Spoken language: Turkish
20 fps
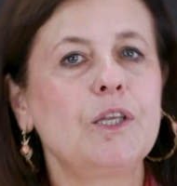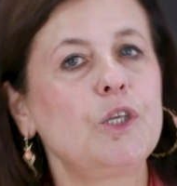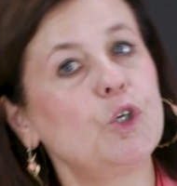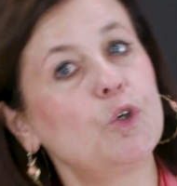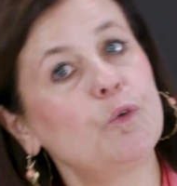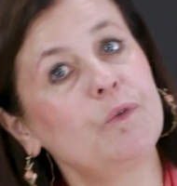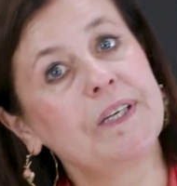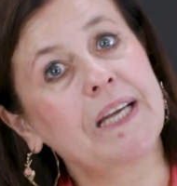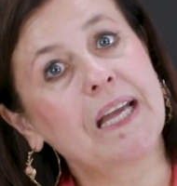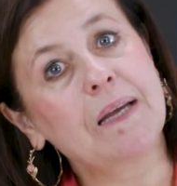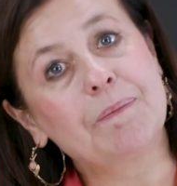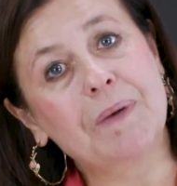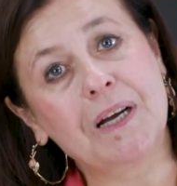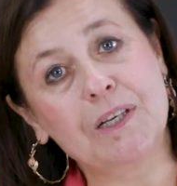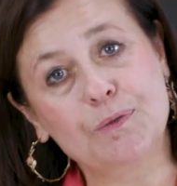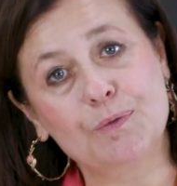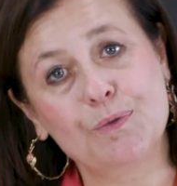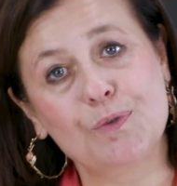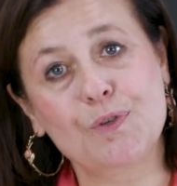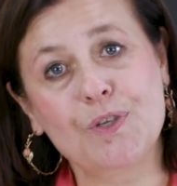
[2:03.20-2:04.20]
UVA
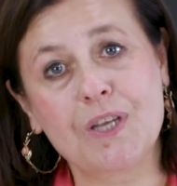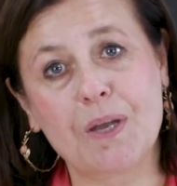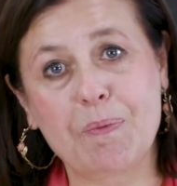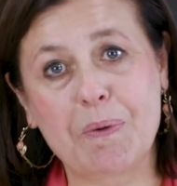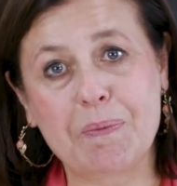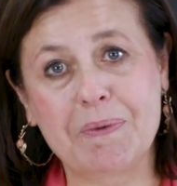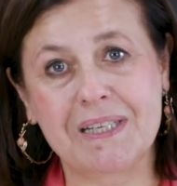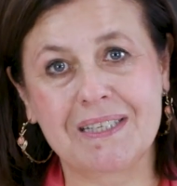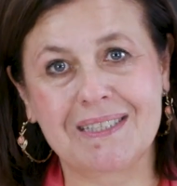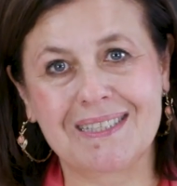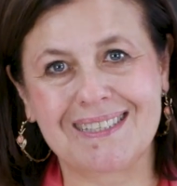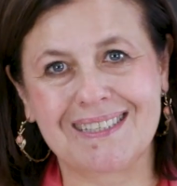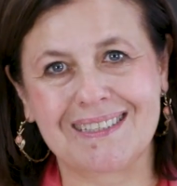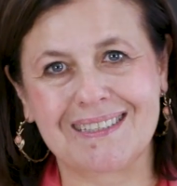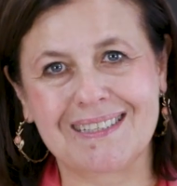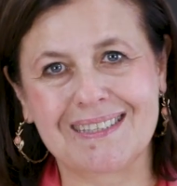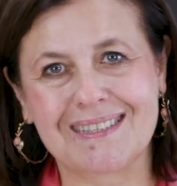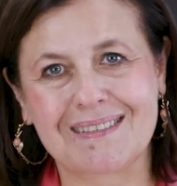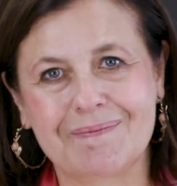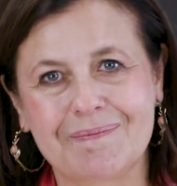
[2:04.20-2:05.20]
başvurusu
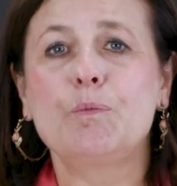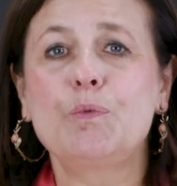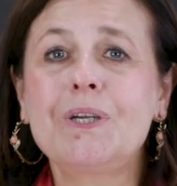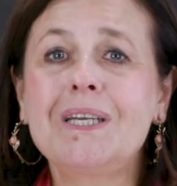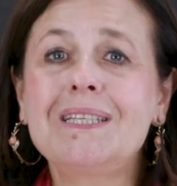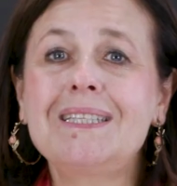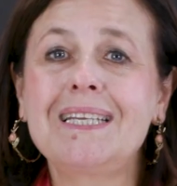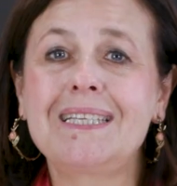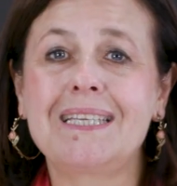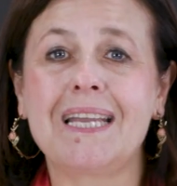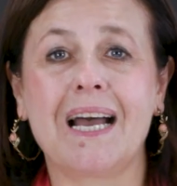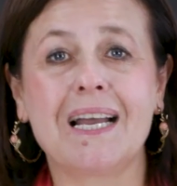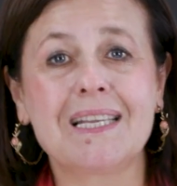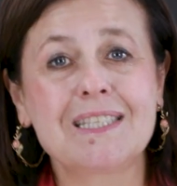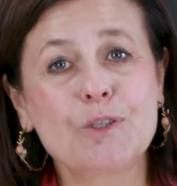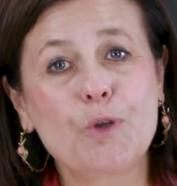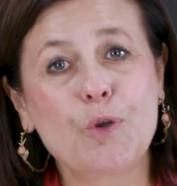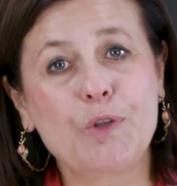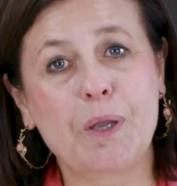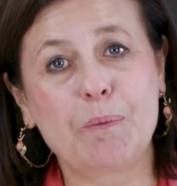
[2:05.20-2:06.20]
yapabilirsiniz. Buradaki
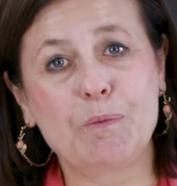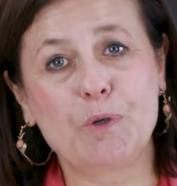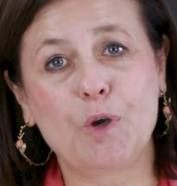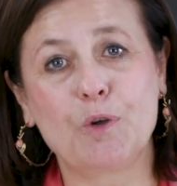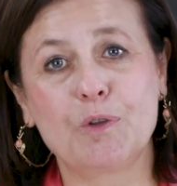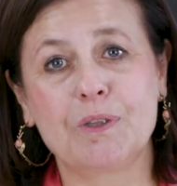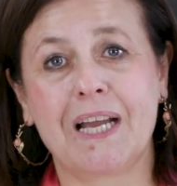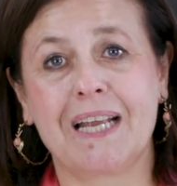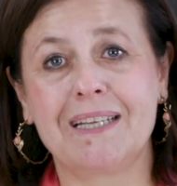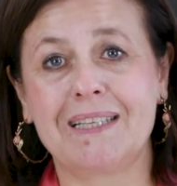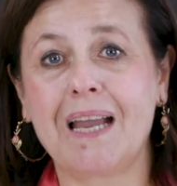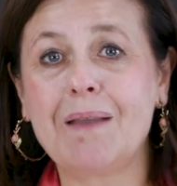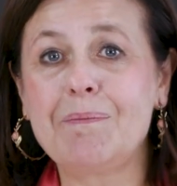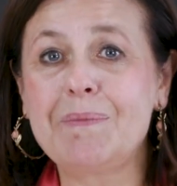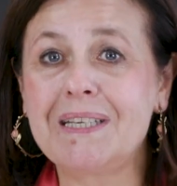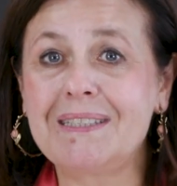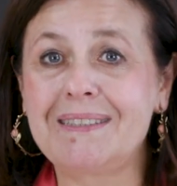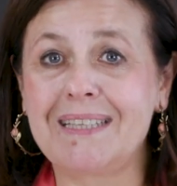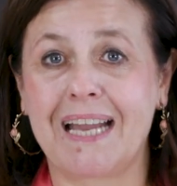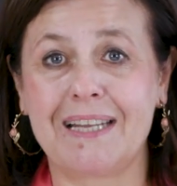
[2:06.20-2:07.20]
az önemli konulardan
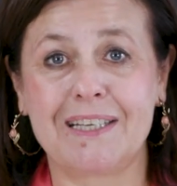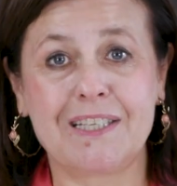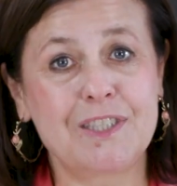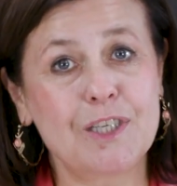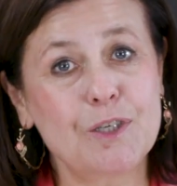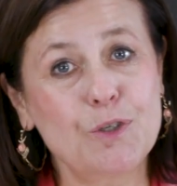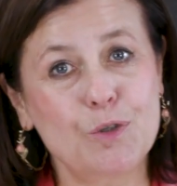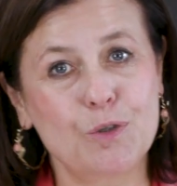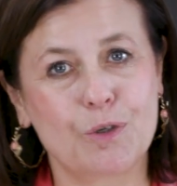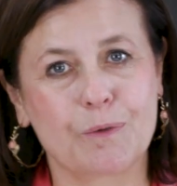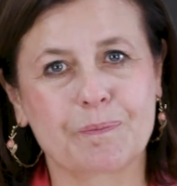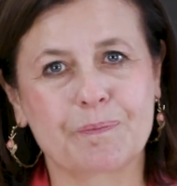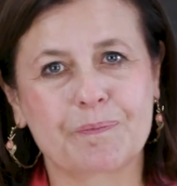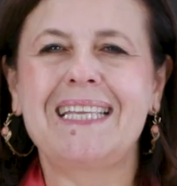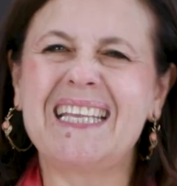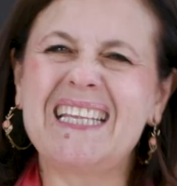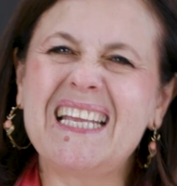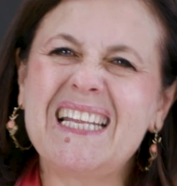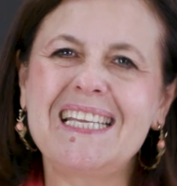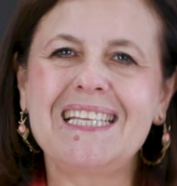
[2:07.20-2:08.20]
bir tanesi şu.
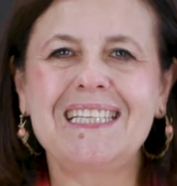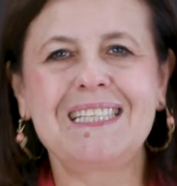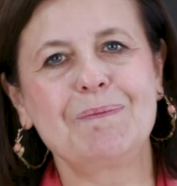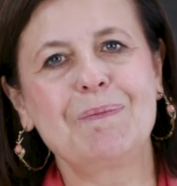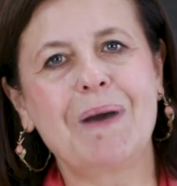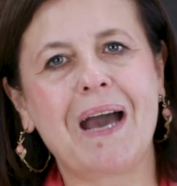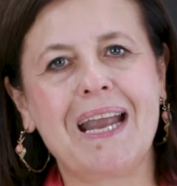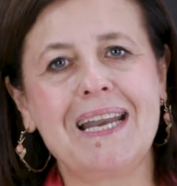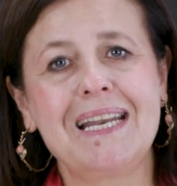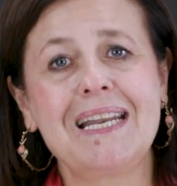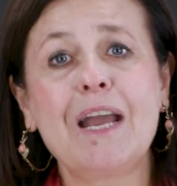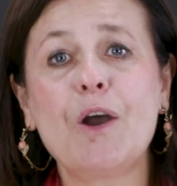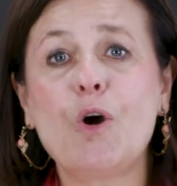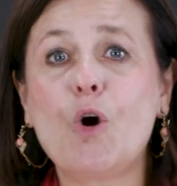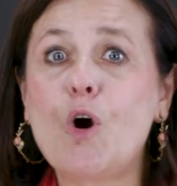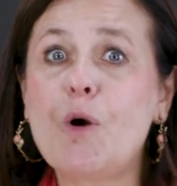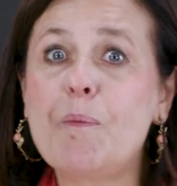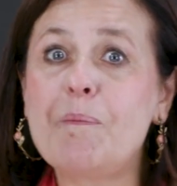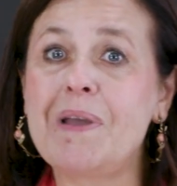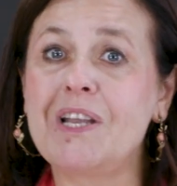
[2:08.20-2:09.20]
Genel itibariyle
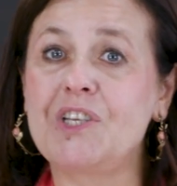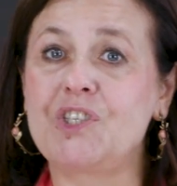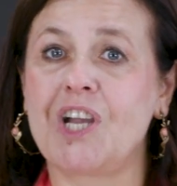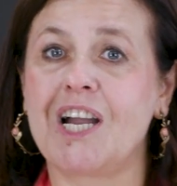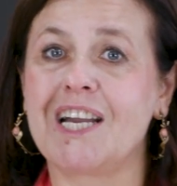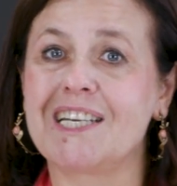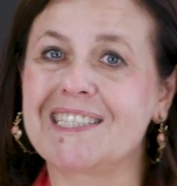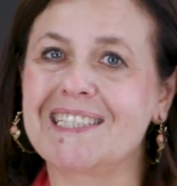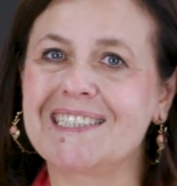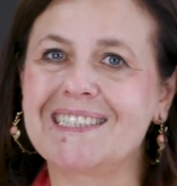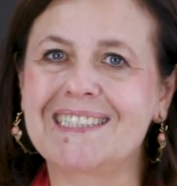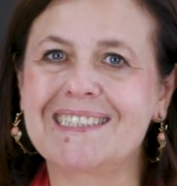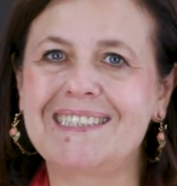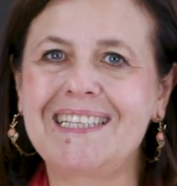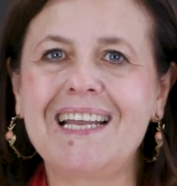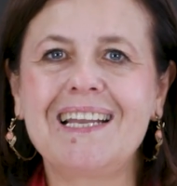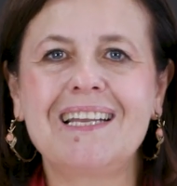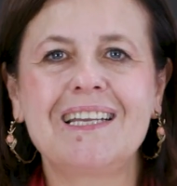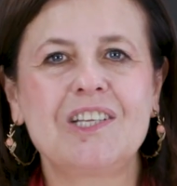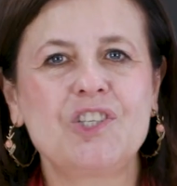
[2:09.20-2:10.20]
15
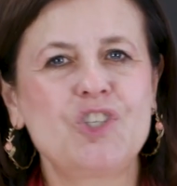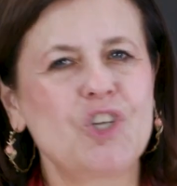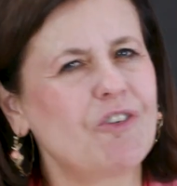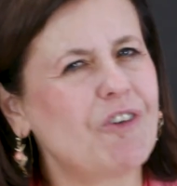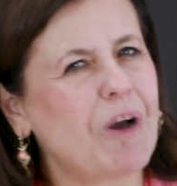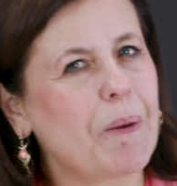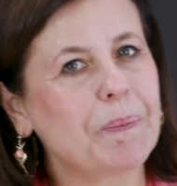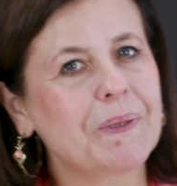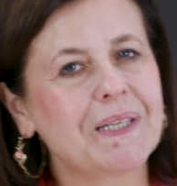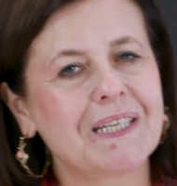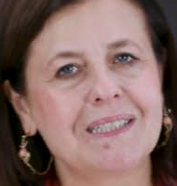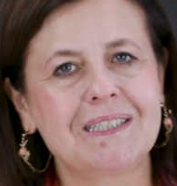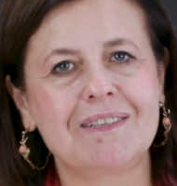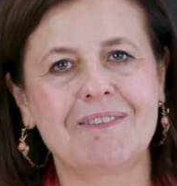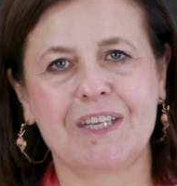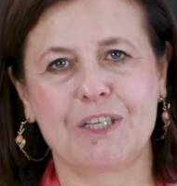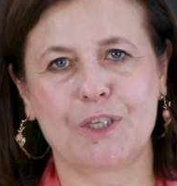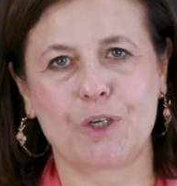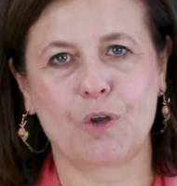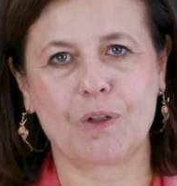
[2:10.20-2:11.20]
Aralık'ta cevaplarını
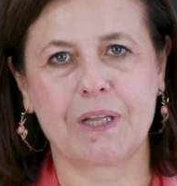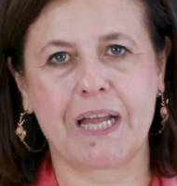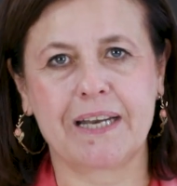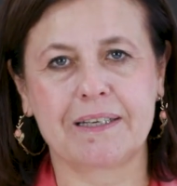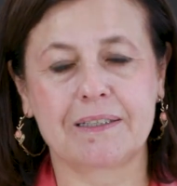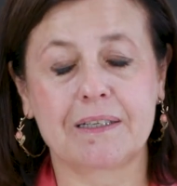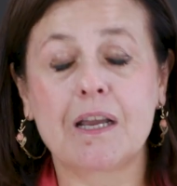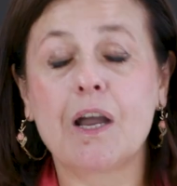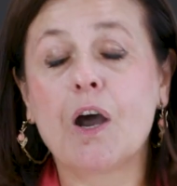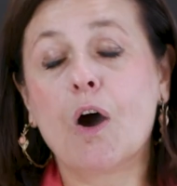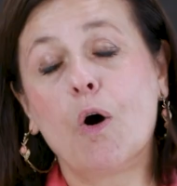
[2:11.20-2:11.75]
veriyorlar.